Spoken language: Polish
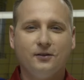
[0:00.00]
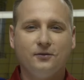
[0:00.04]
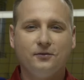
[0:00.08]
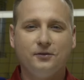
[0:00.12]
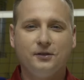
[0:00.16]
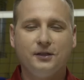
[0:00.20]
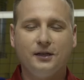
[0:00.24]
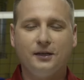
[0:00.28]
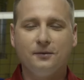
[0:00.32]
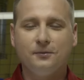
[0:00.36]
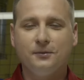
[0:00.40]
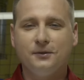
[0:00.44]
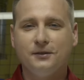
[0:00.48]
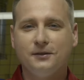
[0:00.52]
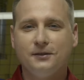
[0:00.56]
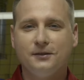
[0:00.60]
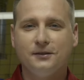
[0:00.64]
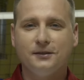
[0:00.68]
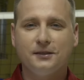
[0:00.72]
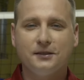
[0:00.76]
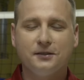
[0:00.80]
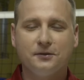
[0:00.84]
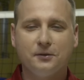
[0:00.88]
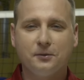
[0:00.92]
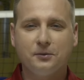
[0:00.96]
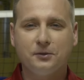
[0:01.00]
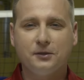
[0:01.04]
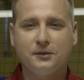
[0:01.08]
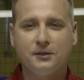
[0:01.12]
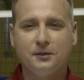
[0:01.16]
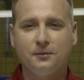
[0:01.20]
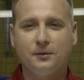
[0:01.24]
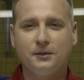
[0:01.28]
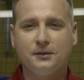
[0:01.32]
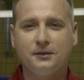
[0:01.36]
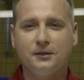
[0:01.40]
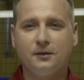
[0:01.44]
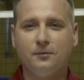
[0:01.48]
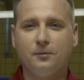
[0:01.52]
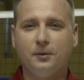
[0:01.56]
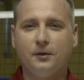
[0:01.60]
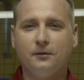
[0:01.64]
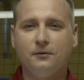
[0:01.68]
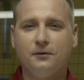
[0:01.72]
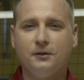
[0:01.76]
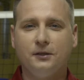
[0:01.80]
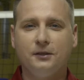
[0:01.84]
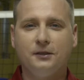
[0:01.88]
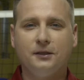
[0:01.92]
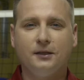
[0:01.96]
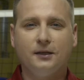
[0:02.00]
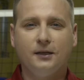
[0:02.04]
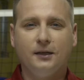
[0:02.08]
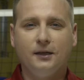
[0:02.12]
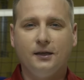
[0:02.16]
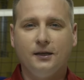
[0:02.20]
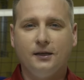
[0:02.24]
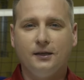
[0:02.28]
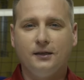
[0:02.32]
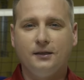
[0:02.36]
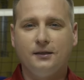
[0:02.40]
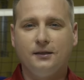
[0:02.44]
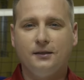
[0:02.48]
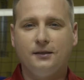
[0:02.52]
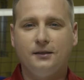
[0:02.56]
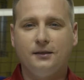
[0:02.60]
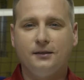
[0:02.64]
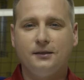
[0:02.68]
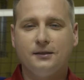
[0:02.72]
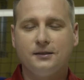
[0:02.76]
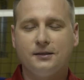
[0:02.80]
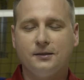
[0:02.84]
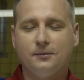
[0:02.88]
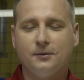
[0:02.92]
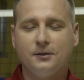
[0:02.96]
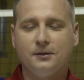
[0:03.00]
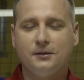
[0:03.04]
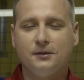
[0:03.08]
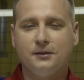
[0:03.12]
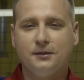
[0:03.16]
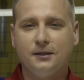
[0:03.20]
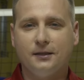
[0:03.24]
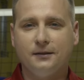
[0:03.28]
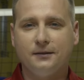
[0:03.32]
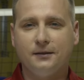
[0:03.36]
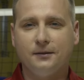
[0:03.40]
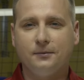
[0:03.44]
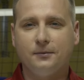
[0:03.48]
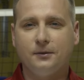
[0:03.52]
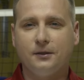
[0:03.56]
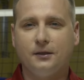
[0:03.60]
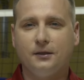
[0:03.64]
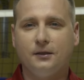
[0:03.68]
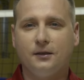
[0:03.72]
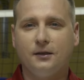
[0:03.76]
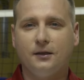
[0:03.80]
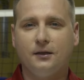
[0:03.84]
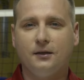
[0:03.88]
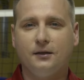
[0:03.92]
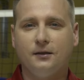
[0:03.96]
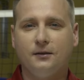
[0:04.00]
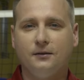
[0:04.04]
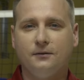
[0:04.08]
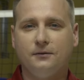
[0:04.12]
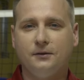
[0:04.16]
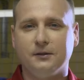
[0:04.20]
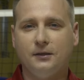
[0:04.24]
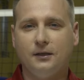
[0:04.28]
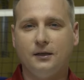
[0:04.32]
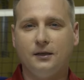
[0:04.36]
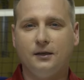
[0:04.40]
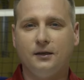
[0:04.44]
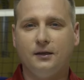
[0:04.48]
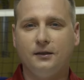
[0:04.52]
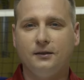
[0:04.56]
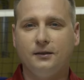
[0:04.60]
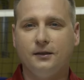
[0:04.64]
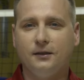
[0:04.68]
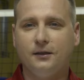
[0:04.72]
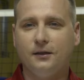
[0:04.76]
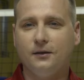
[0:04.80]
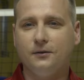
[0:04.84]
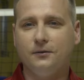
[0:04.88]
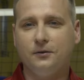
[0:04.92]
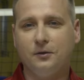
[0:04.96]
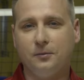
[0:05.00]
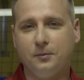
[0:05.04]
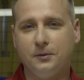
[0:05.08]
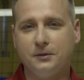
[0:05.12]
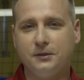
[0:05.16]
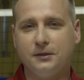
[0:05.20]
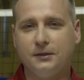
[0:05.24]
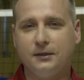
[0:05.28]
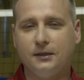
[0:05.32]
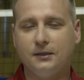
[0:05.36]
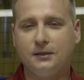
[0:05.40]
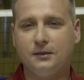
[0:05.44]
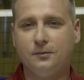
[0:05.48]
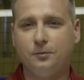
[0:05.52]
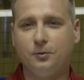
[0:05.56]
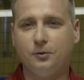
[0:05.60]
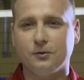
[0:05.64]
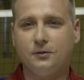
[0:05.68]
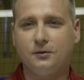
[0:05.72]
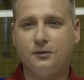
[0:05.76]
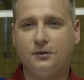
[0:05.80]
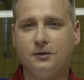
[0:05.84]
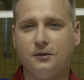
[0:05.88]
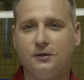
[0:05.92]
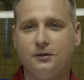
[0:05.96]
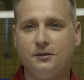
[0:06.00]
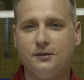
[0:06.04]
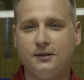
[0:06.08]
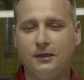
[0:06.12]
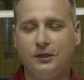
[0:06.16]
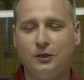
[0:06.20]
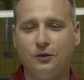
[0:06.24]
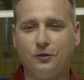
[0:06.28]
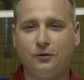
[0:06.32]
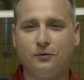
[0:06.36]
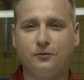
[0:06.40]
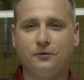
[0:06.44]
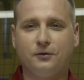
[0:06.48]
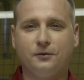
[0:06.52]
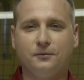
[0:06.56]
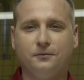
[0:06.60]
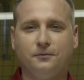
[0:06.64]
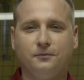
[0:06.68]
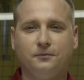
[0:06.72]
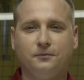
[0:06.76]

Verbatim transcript: Witam, nazywam się Sebastian Pawlik, jestem asystentem trenera Witala Heinena w reprezentacji Polski seniorów.